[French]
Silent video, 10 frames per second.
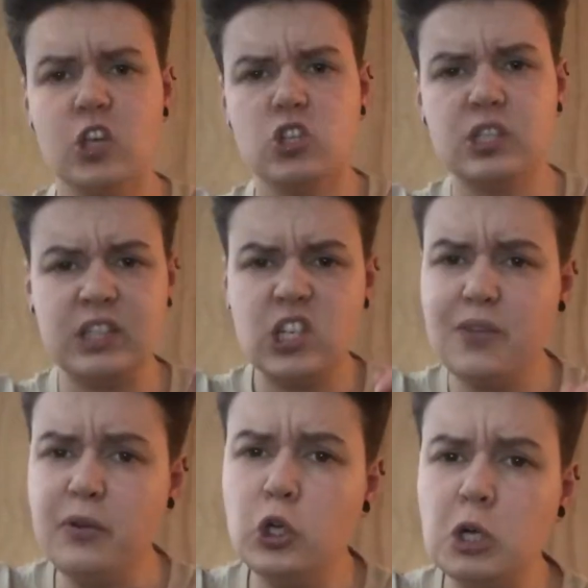J'ai déjà
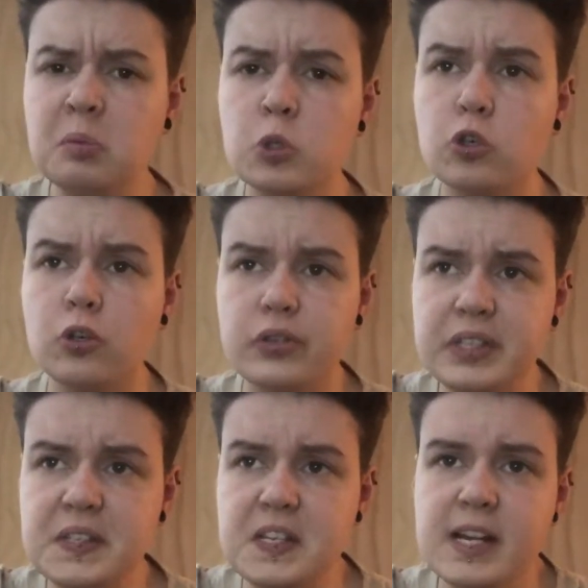fait une commande sur leur
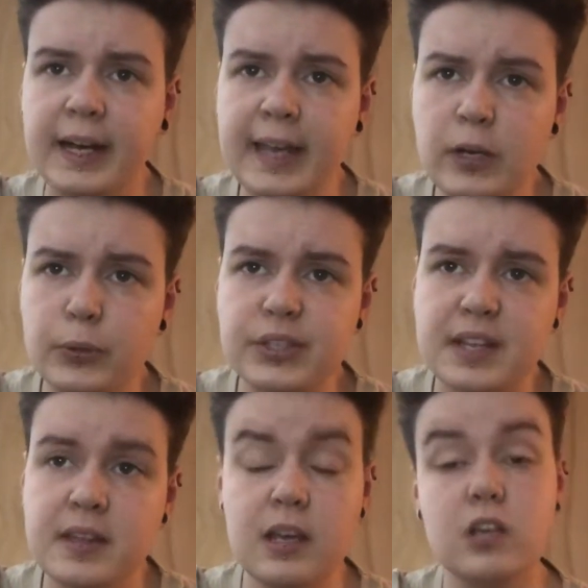site il y a quelques
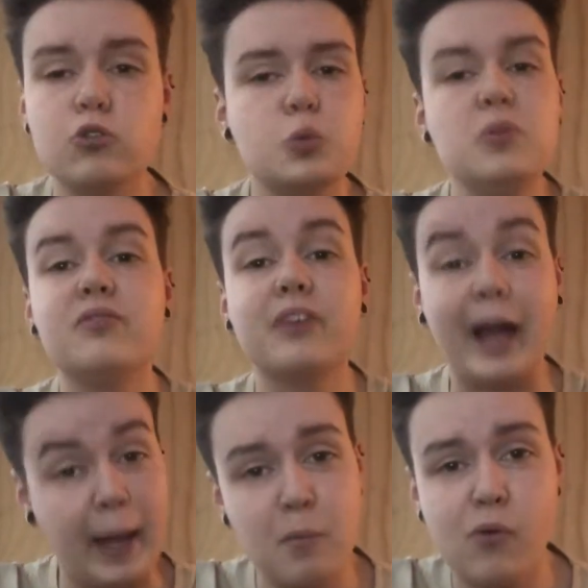années et je suis
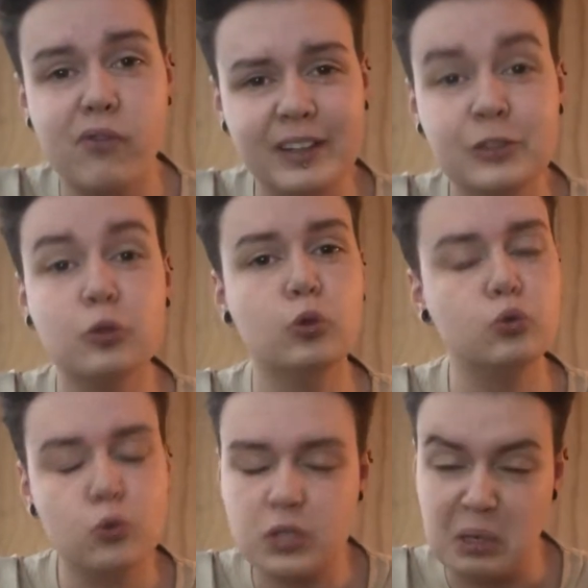vraiment fan de
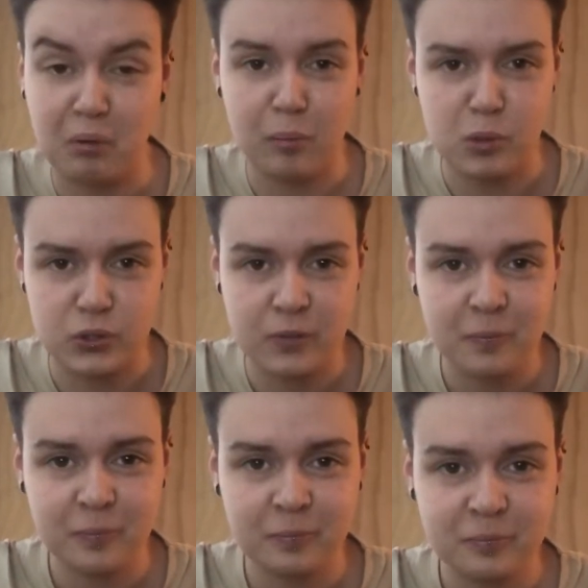tout ce qu'ils proposent.
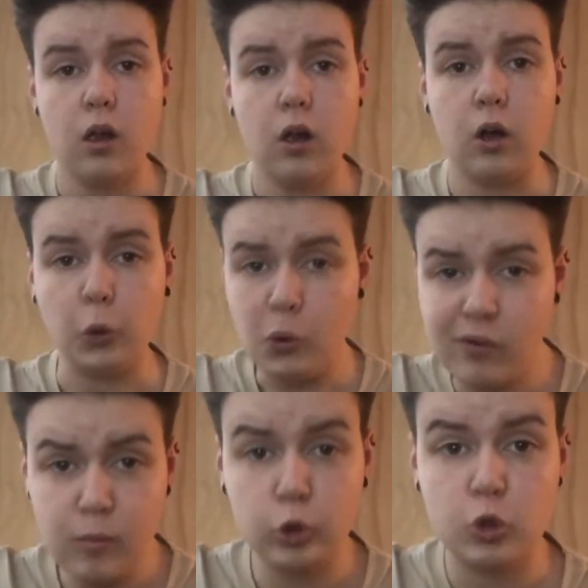En
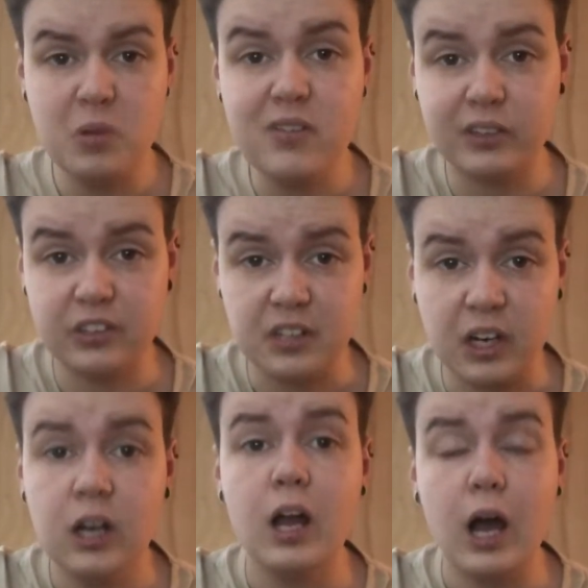novembre 2021,
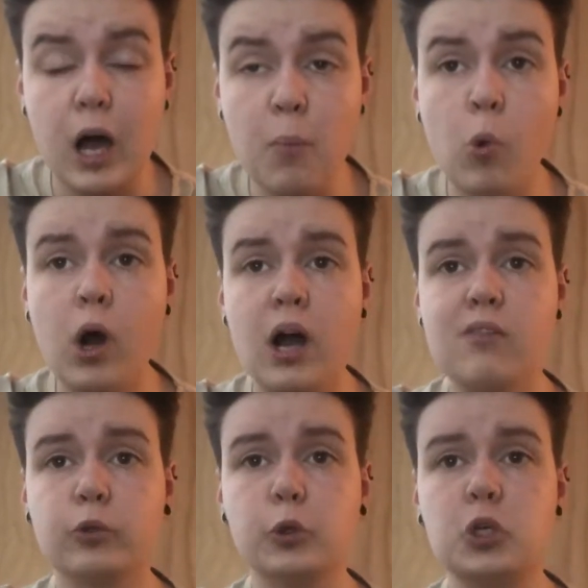un mois
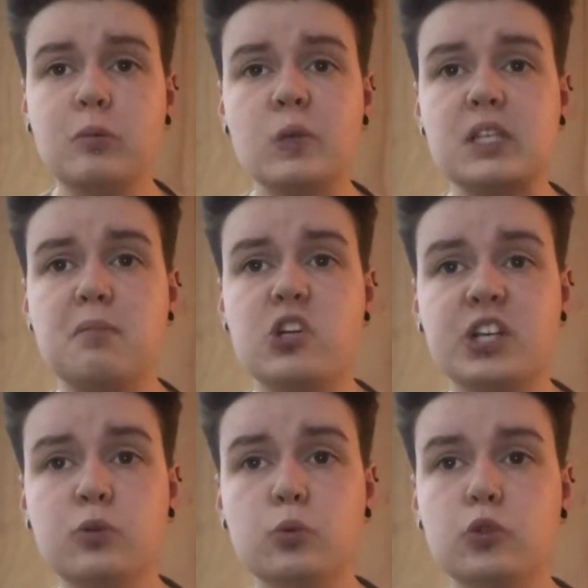avant de commencer ma
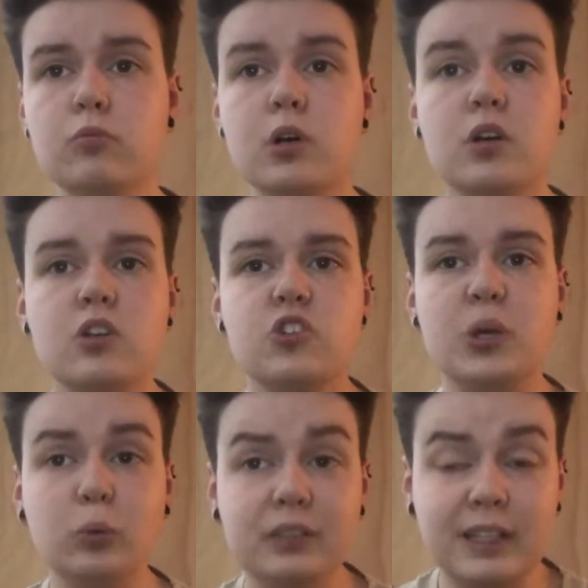chaîne YouTube, j'ai
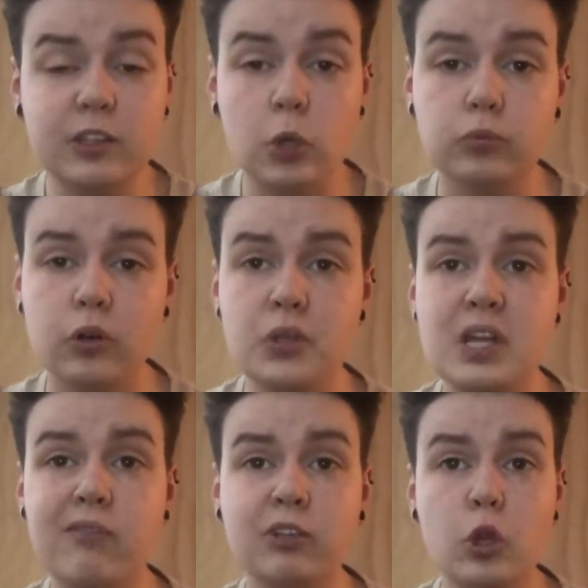contacté Optoys
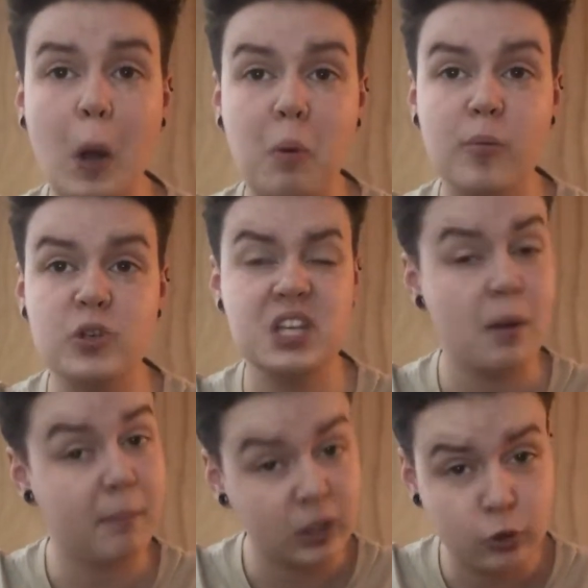afin de leur proposer un
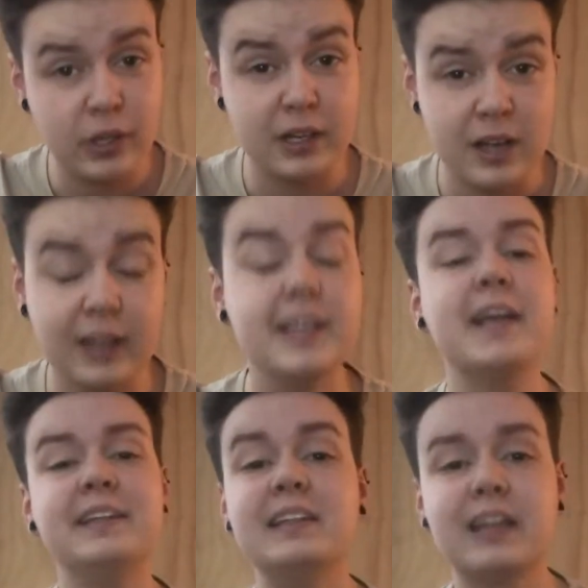partenariat qui a
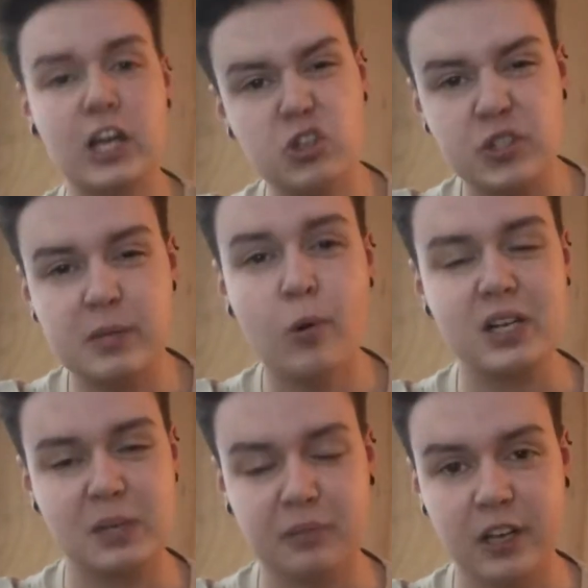été très gentiment
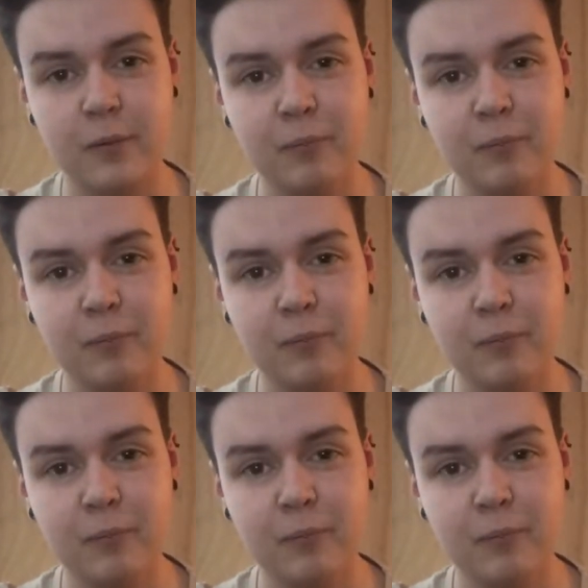accepté.